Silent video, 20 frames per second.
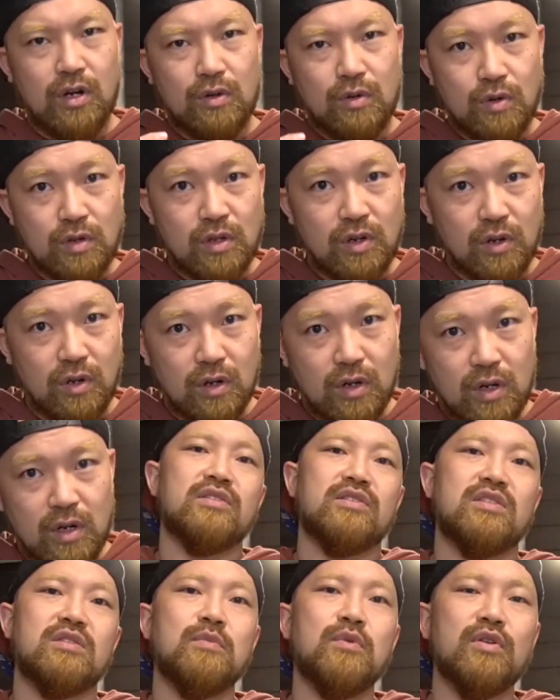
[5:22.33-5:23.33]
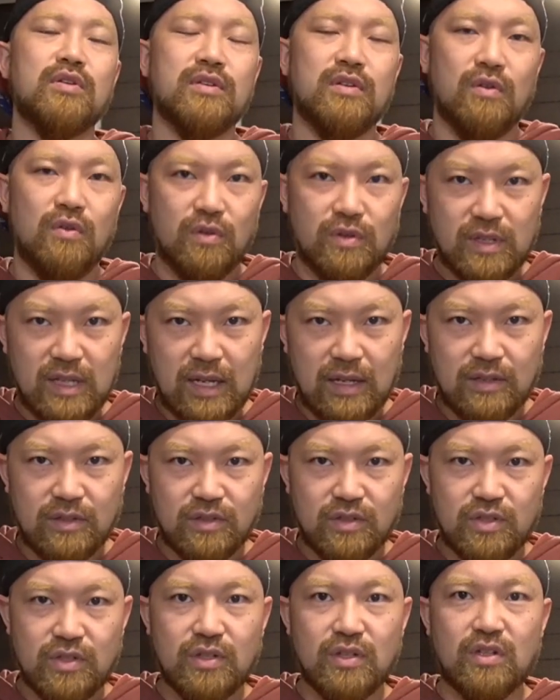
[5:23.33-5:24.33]
5キロ、種目に応じた
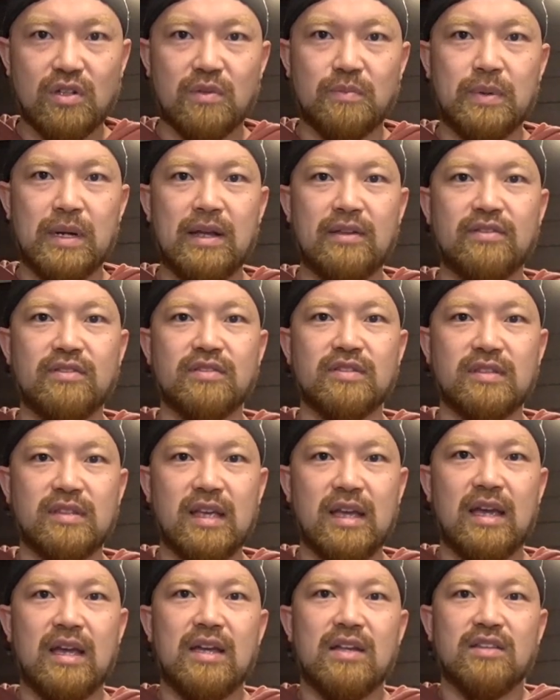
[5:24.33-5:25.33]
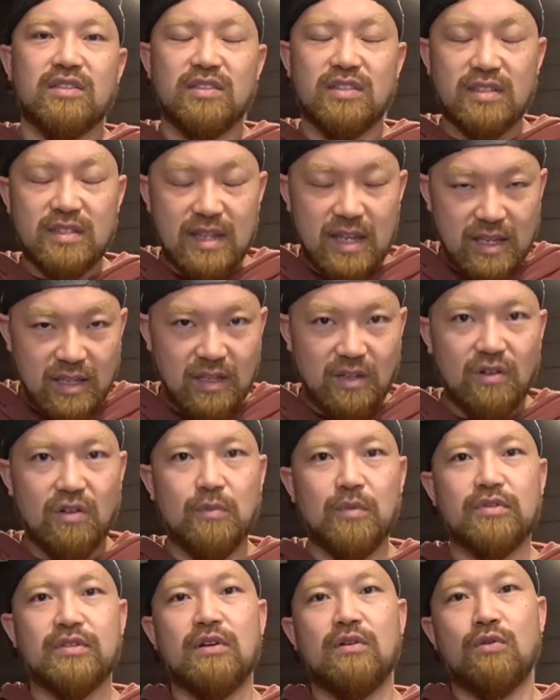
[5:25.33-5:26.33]
10キロプラスして、常に
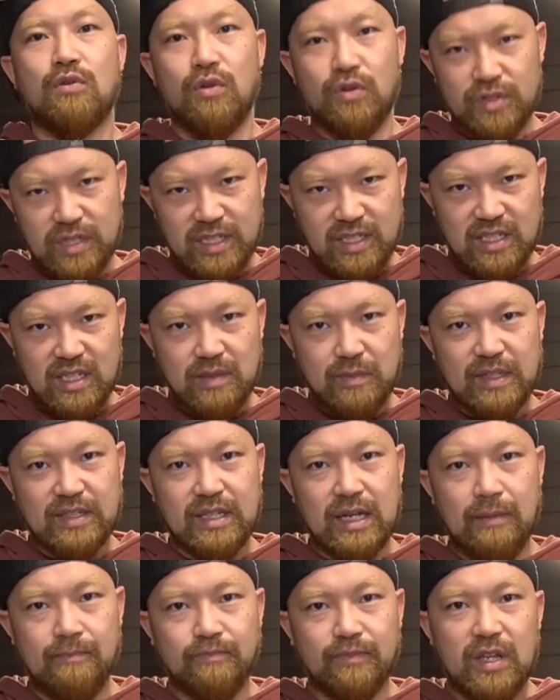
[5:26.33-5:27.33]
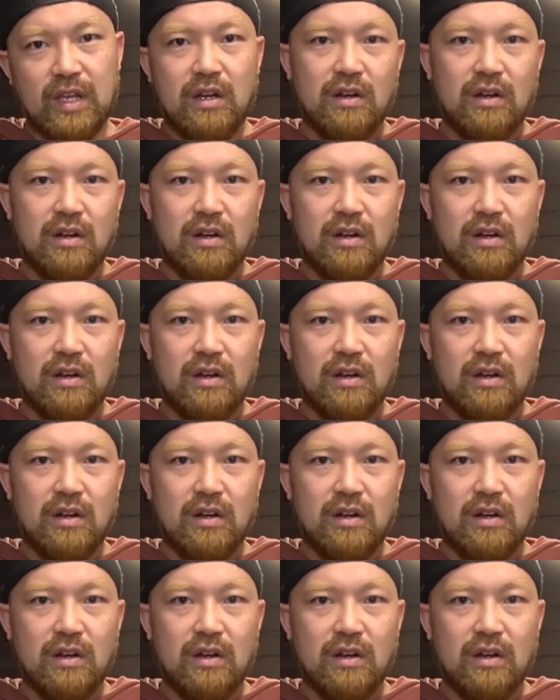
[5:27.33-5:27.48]
重さを更新していました。